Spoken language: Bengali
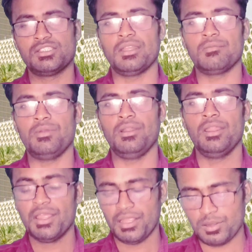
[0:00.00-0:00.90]
জানবেন
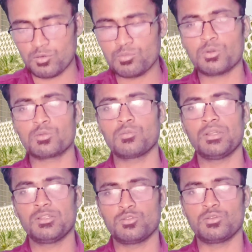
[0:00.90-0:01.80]
এখন
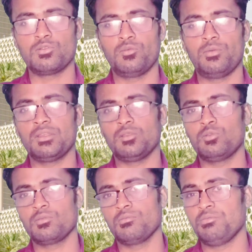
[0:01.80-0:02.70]
বর্তমানে সৈতরবে
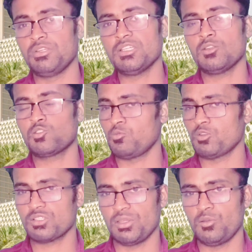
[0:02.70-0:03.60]
কিন্তু বিশাল
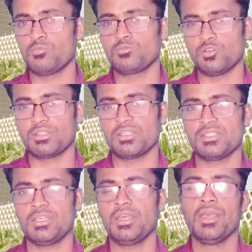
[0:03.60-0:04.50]
সমস্যা এরকম
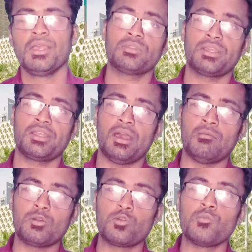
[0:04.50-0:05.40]
চলতেছে দেখেন
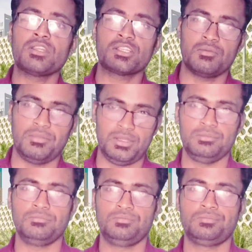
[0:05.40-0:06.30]
আমার রুমের সামনে